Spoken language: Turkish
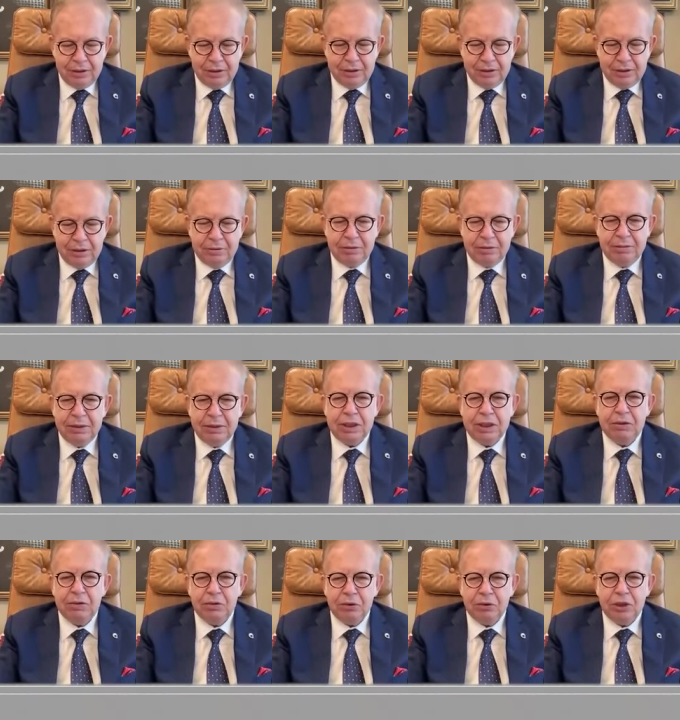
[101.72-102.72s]
Şimdi
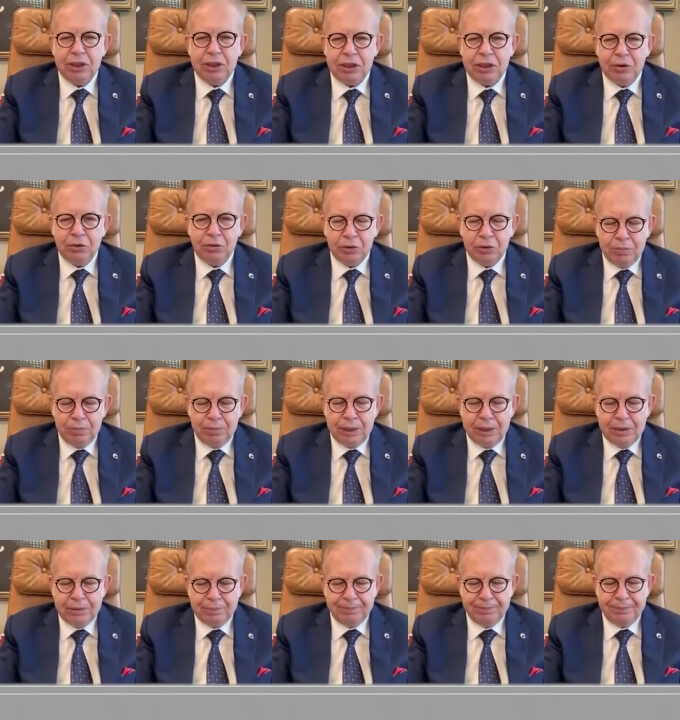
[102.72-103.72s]
fakir Türkiye'de durum
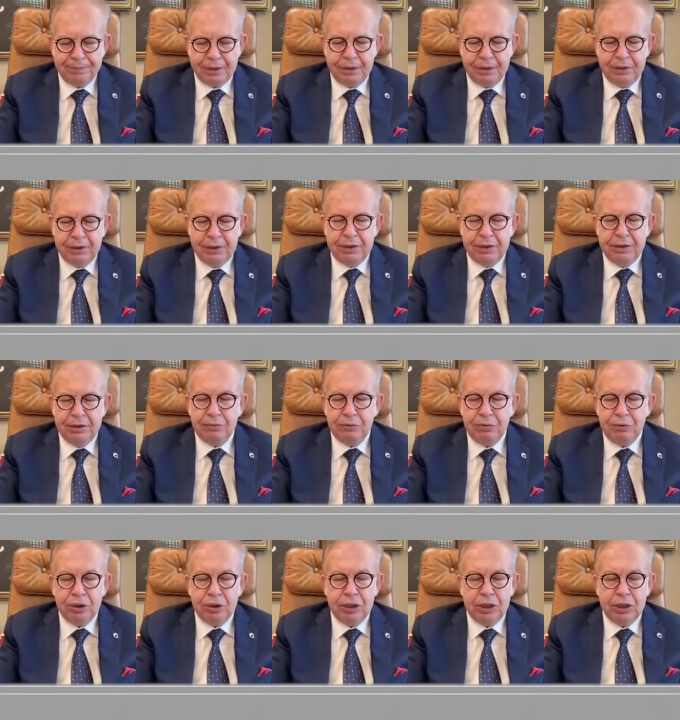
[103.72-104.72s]
ne?
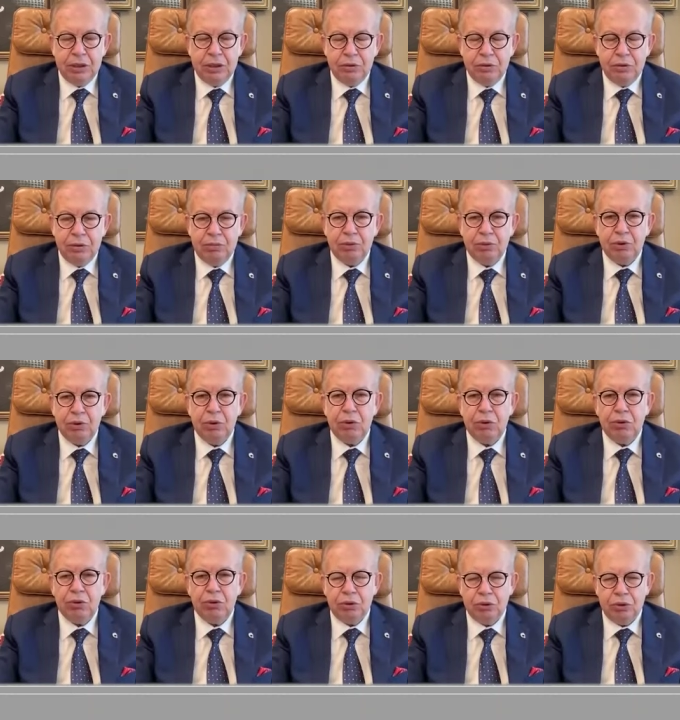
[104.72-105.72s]
Türkiye'de durum
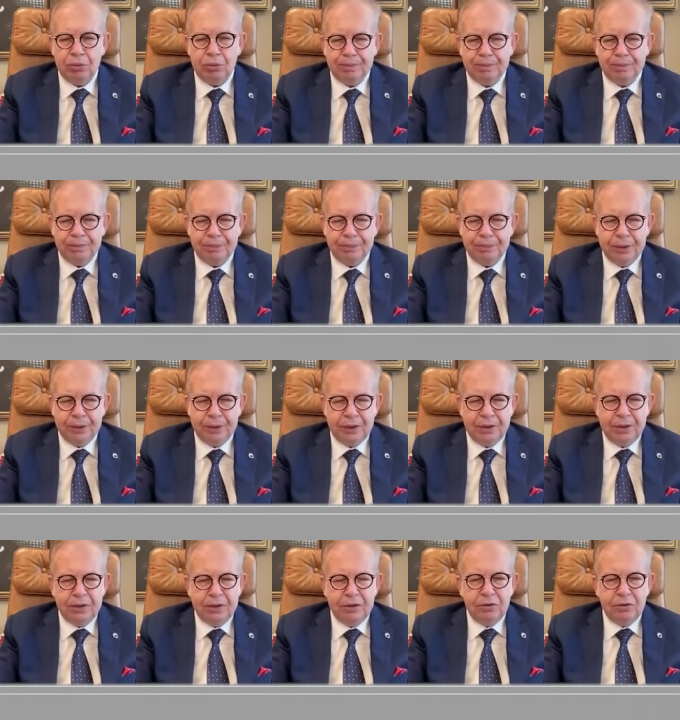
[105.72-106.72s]
çok kötü.
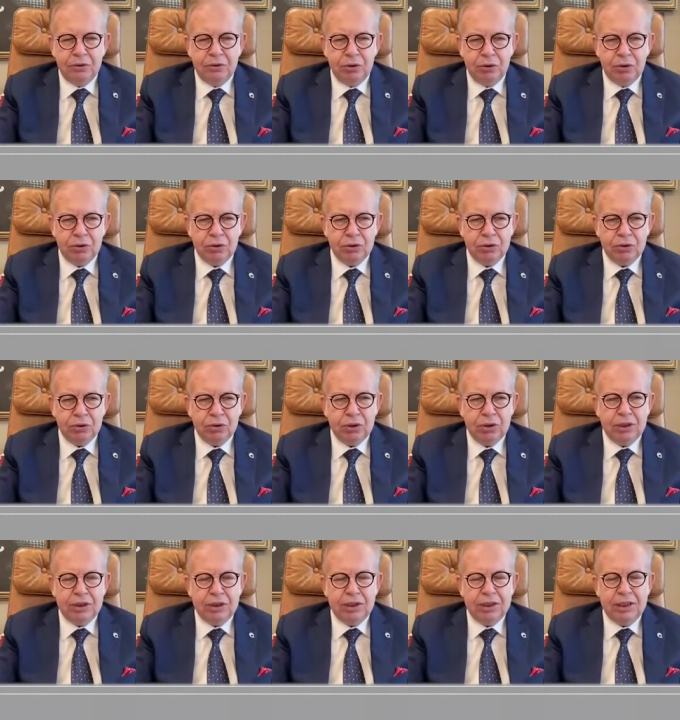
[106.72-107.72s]
Çok kötü.
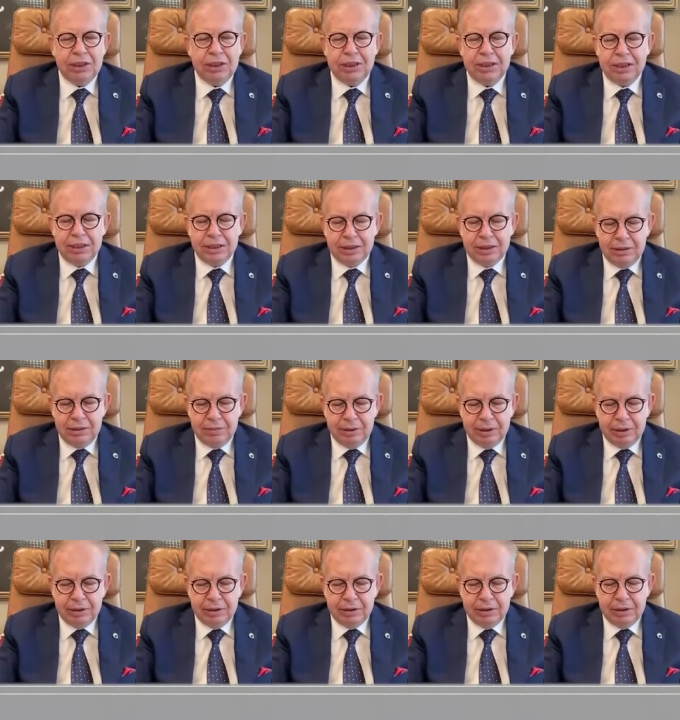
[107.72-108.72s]
Dediğiniz
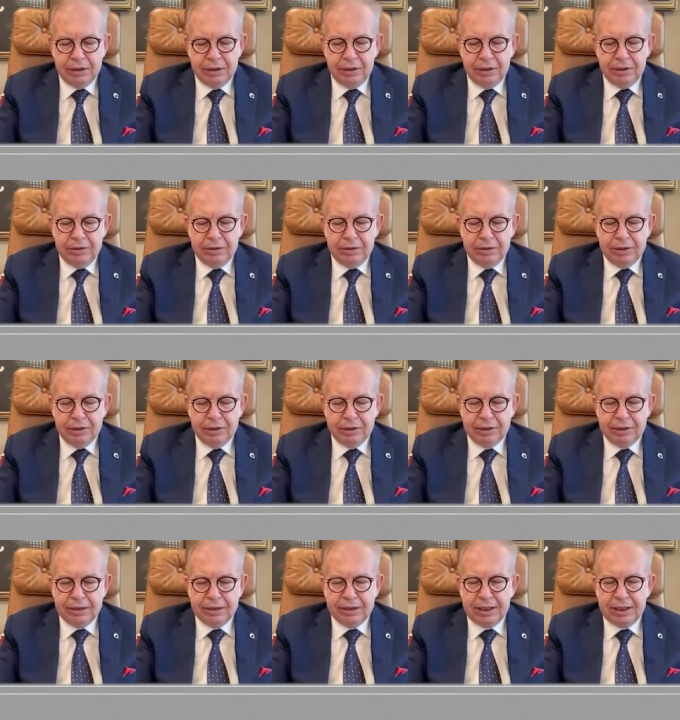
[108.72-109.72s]
gibi
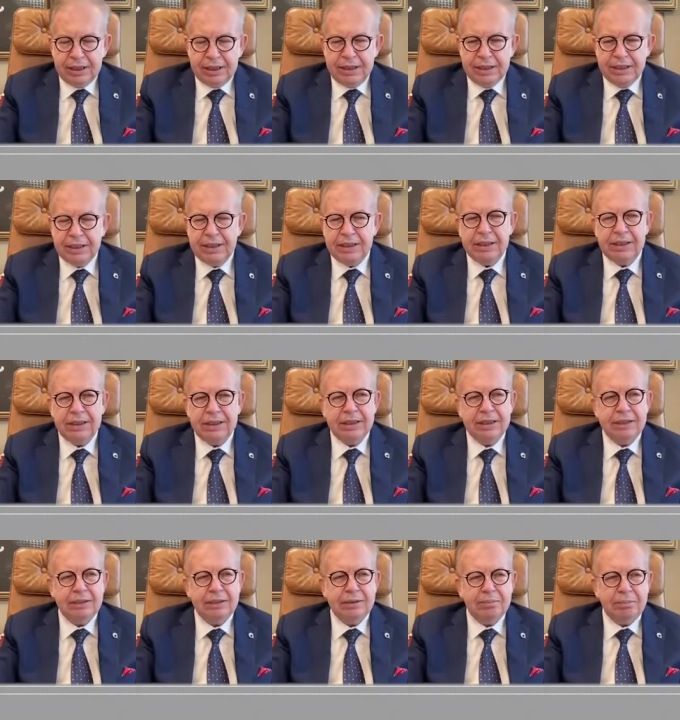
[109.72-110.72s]
sayısı
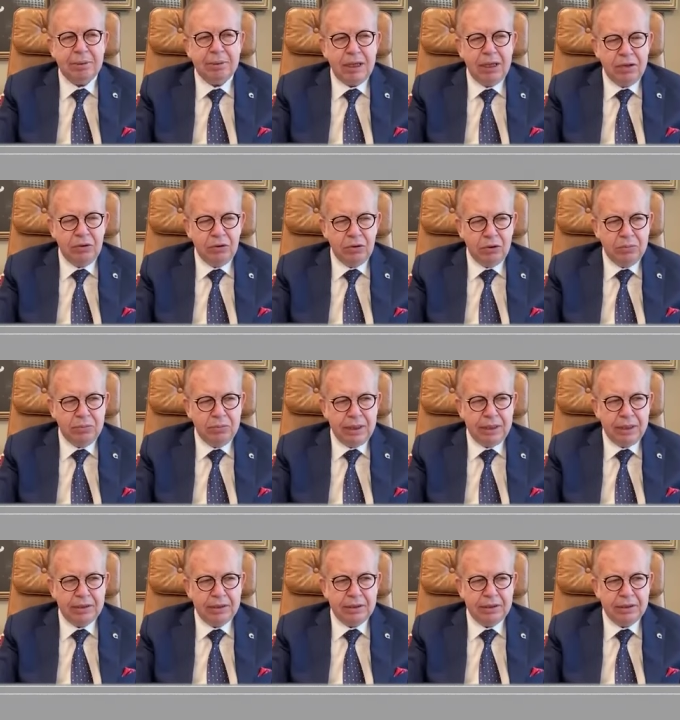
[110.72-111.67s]
belli olmayan,